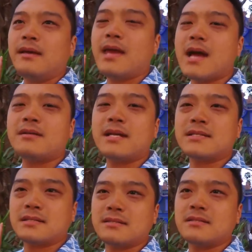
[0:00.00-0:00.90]

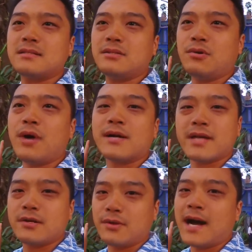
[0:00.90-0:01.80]
ヘラクレスの悪
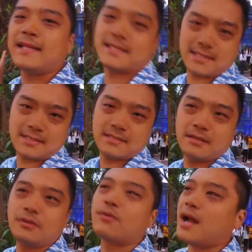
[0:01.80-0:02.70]
役のハデス
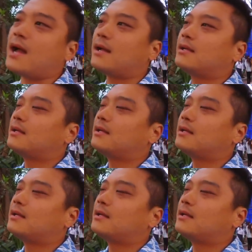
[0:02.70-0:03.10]
とか、